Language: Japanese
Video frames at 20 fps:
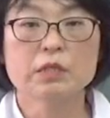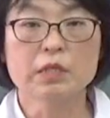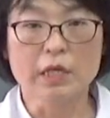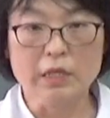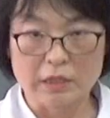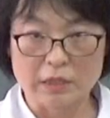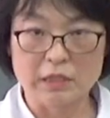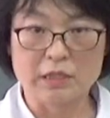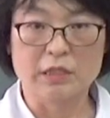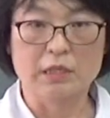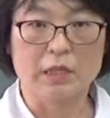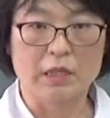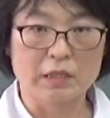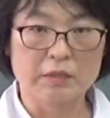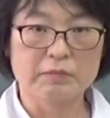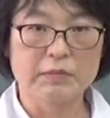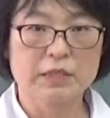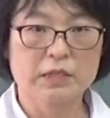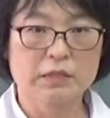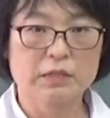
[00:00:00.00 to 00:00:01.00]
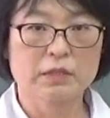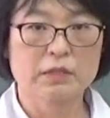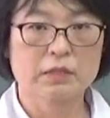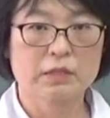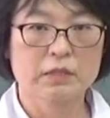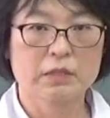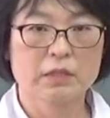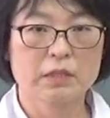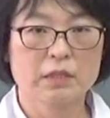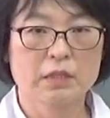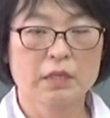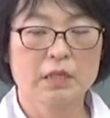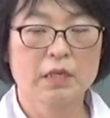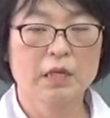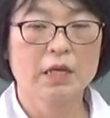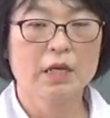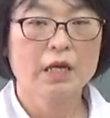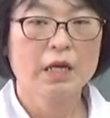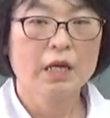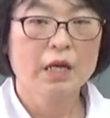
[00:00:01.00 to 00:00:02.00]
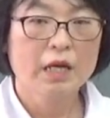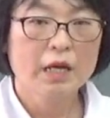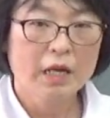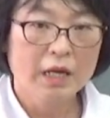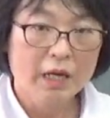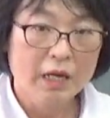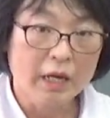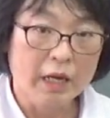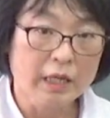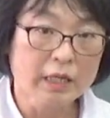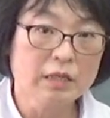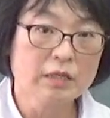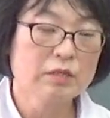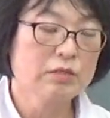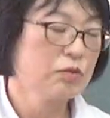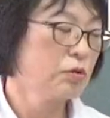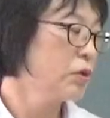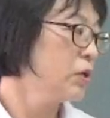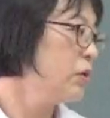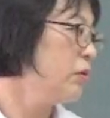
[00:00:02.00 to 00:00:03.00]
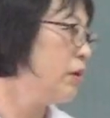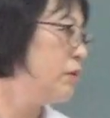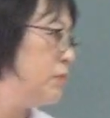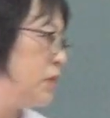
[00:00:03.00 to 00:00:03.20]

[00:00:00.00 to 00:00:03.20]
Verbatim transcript: 原子になりますはいそれで